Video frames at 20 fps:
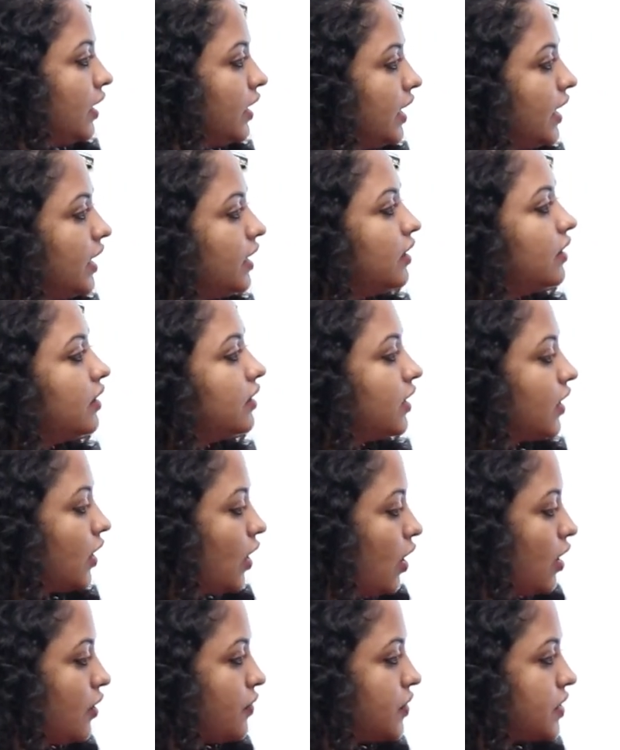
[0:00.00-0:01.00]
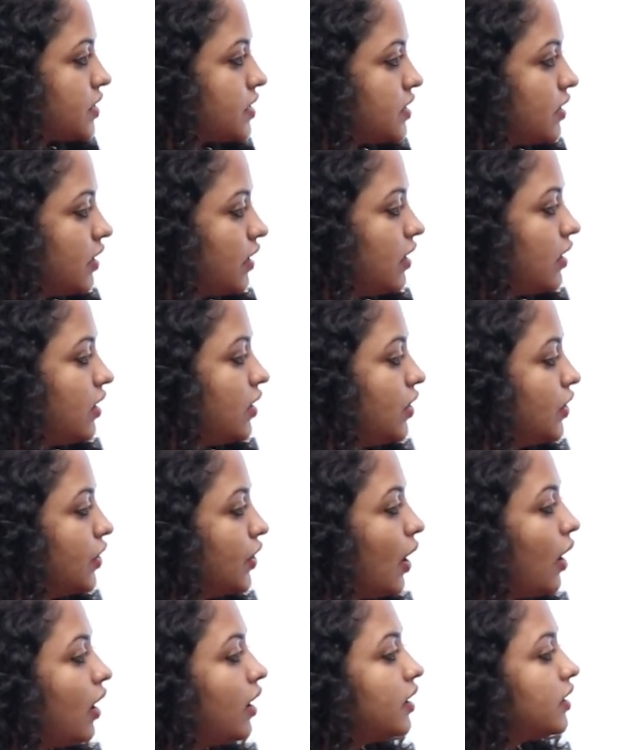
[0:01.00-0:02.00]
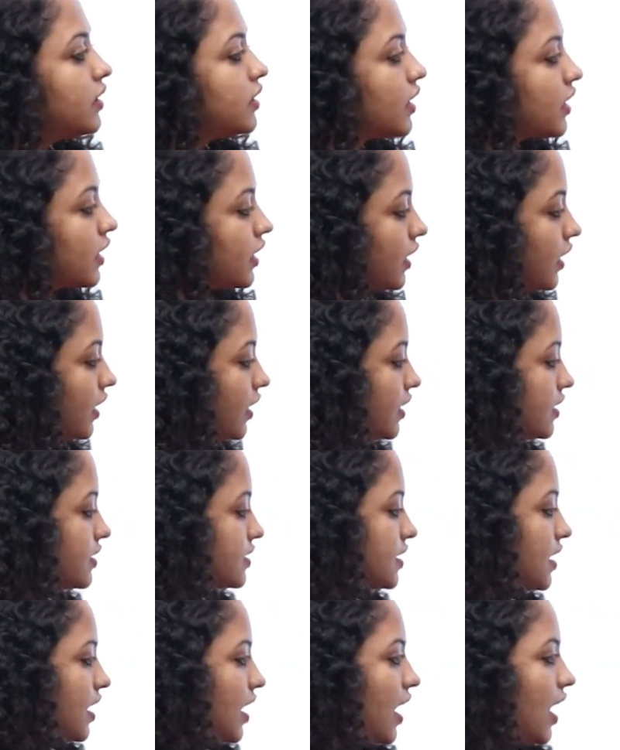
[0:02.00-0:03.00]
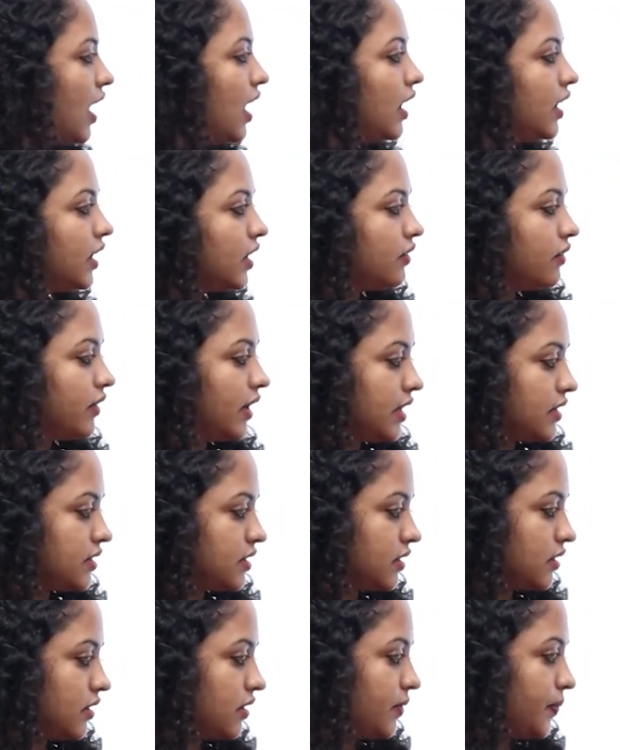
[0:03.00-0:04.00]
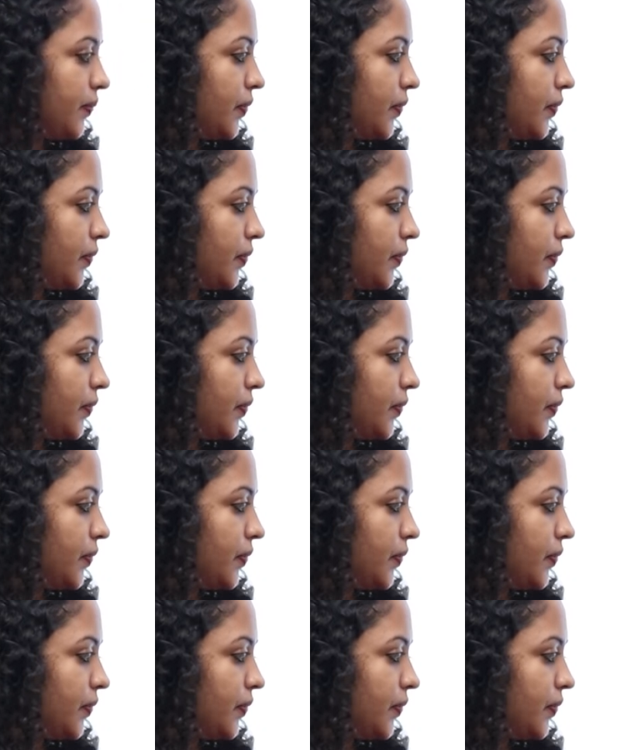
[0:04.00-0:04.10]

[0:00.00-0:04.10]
நீதர் தி ஆஃபீஸர் நார் த clerks ஆர் இன்வைட்டட்